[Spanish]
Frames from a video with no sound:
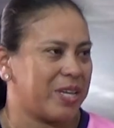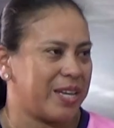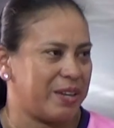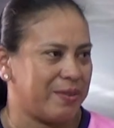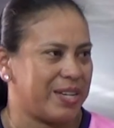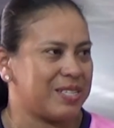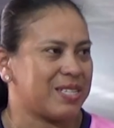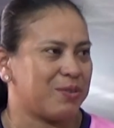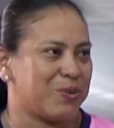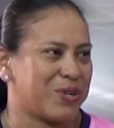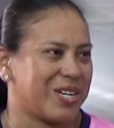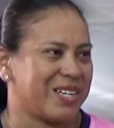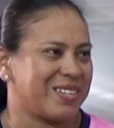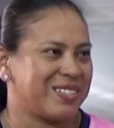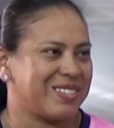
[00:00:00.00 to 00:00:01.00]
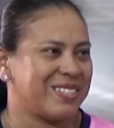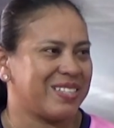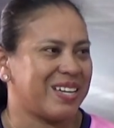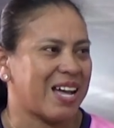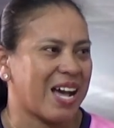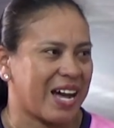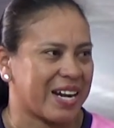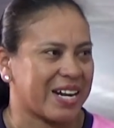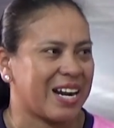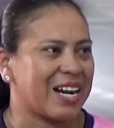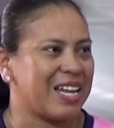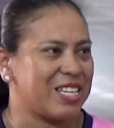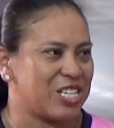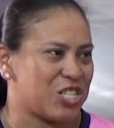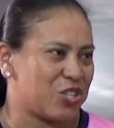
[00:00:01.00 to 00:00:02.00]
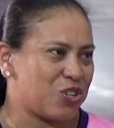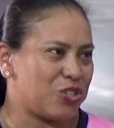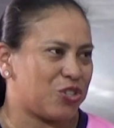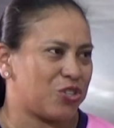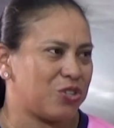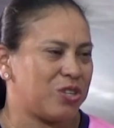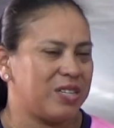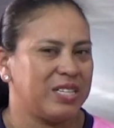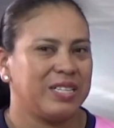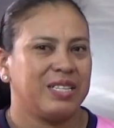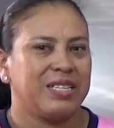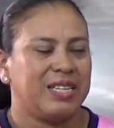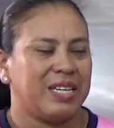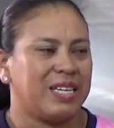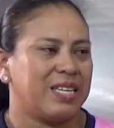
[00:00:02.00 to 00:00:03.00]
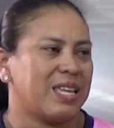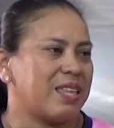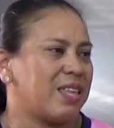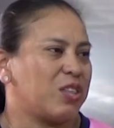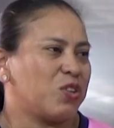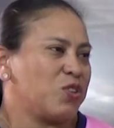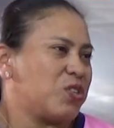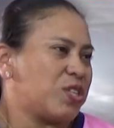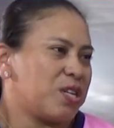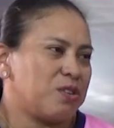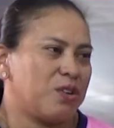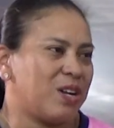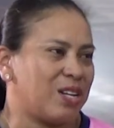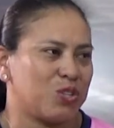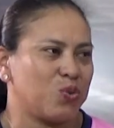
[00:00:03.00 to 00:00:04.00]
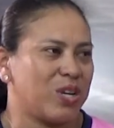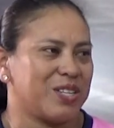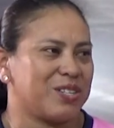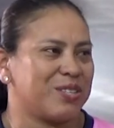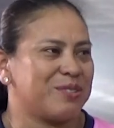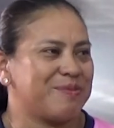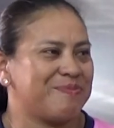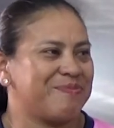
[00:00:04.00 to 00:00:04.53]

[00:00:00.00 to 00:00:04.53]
de Iván Zamorana. Agarrar la 18 y desde entonces no la suelto.